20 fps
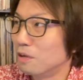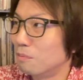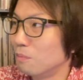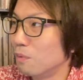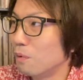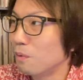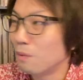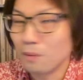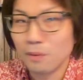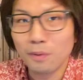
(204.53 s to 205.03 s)

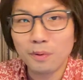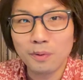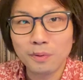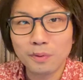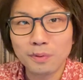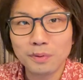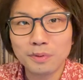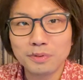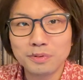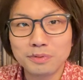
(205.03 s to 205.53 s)
も
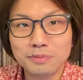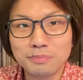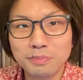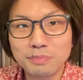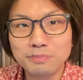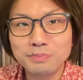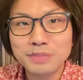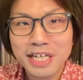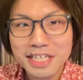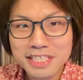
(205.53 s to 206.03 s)
う、
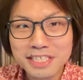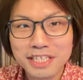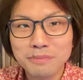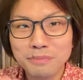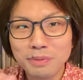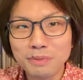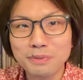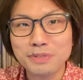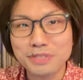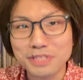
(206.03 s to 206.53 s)
昔か
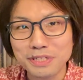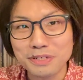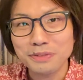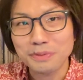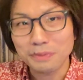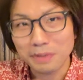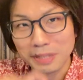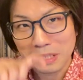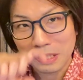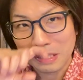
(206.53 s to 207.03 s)
ら僕を知ってる
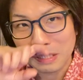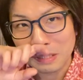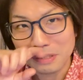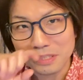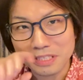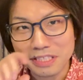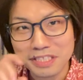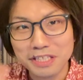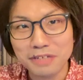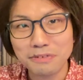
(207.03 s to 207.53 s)
人は
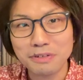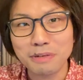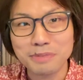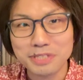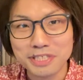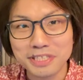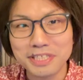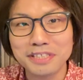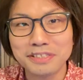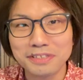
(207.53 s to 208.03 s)
知ってるか
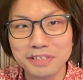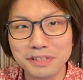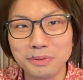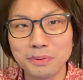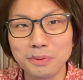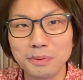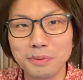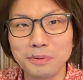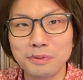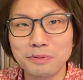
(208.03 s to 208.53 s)
もしれないですけ
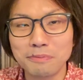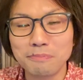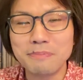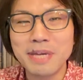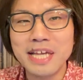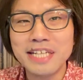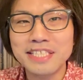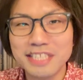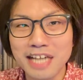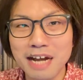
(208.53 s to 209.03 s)
ど、
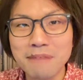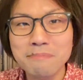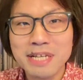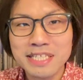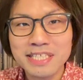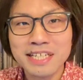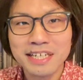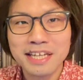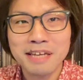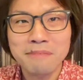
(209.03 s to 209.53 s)
めちゃ
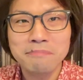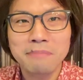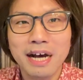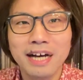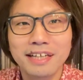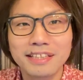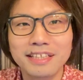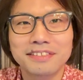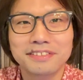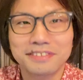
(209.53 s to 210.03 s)
めちゃ現場
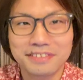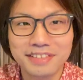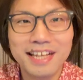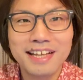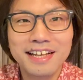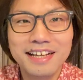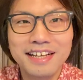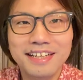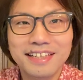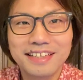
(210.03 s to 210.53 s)
派なんです
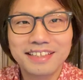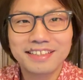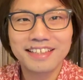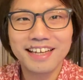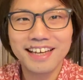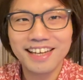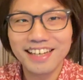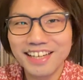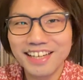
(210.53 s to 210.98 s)
ね。で、